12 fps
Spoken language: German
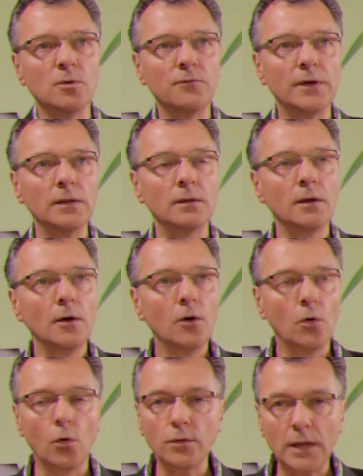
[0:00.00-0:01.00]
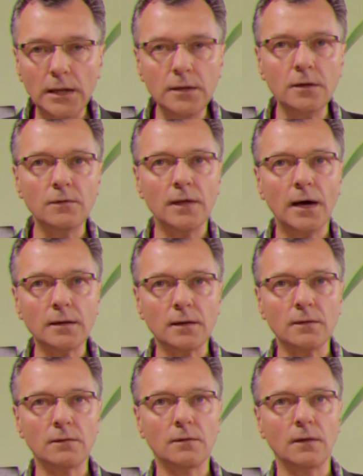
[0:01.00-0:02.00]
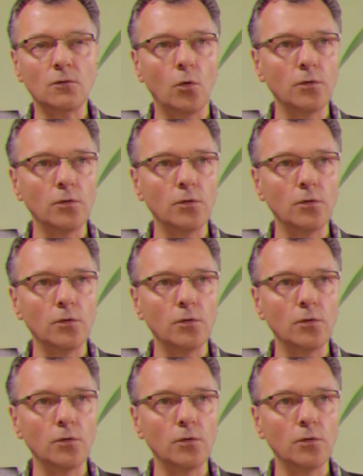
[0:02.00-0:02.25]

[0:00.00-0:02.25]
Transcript: Und wenn Rosalinde sagt, dass das